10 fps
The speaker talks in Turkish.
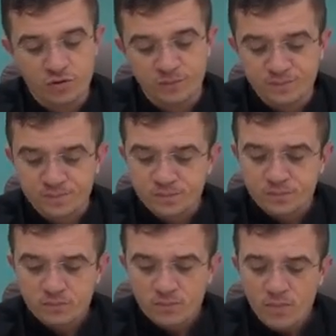diyor.
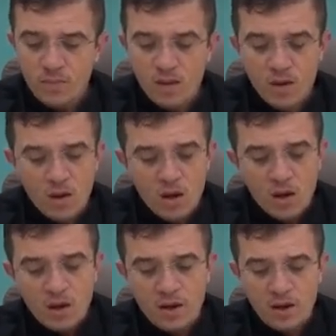
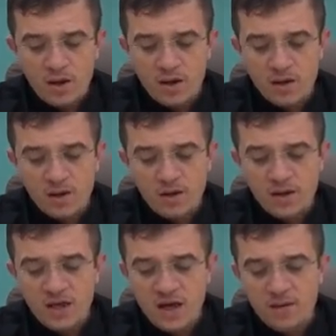Ee,
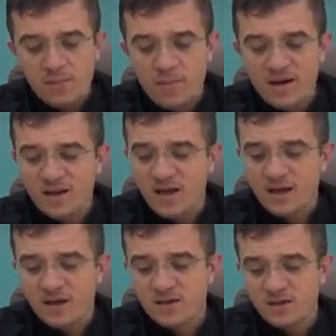yine Bağdat
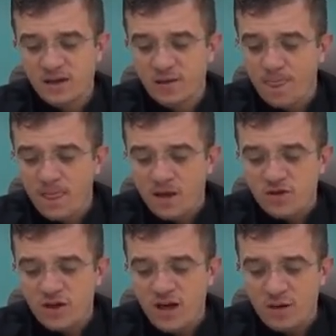Aykası'nda
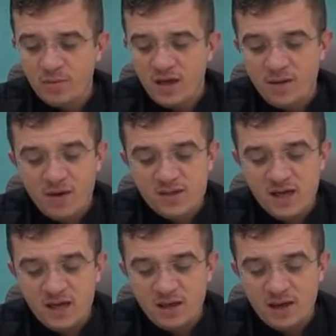Cenab-ı
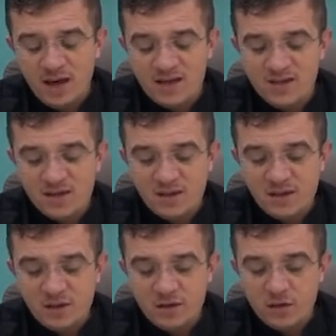Lemyezel
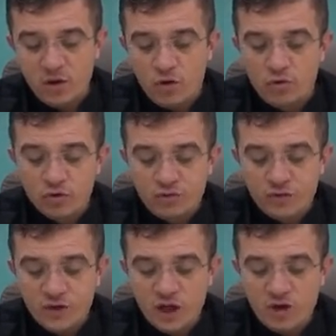Hazretleri'nin
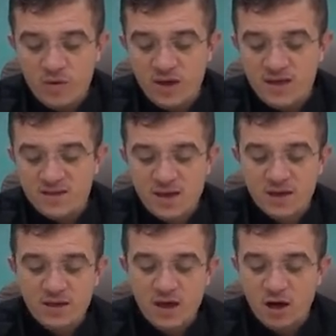lütfu keremi
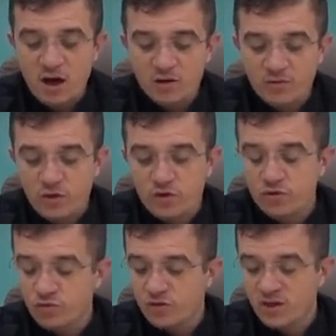ihsanına hamd ve
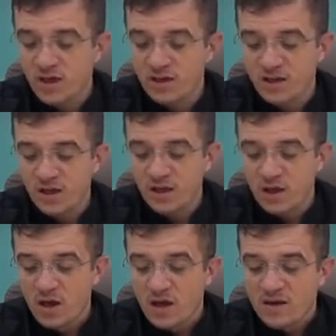şükrü sena ederek
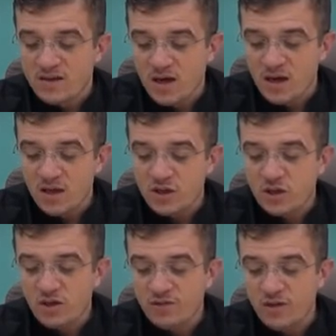Risale-i
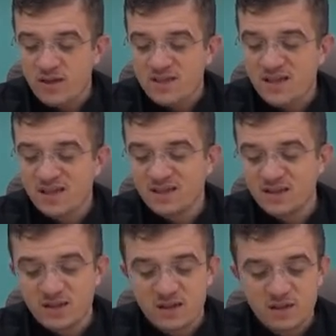Şeriflere
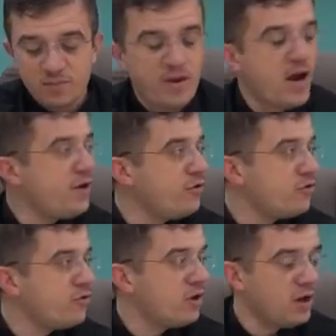sarıldığını beyan
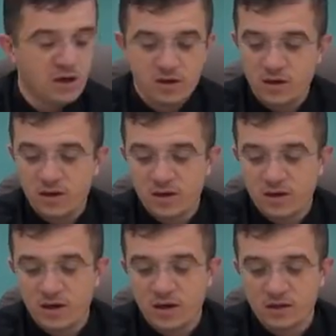ediyor
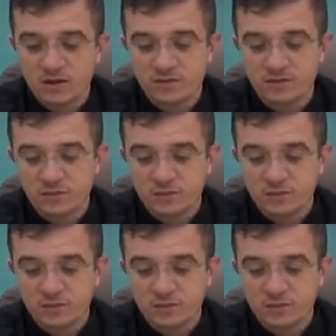e, Atıf